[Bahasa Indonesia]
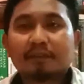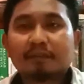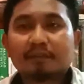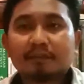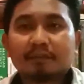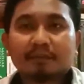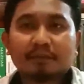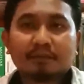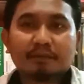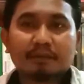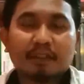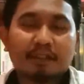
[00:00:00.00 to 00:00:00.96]
e,
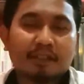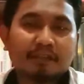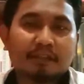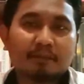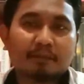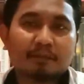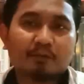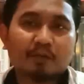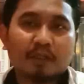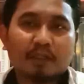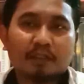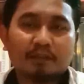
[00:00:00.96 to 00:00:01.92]
nilai dasar
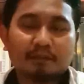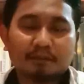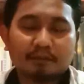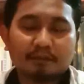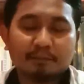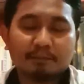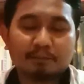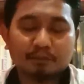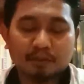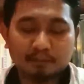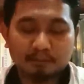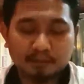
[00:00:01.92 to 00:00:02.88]
perjuangan
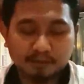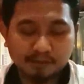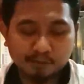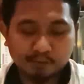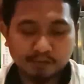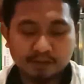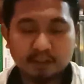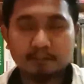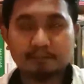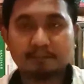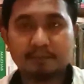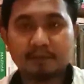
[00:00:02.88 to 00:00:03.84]
himpunan mahasiswa Islam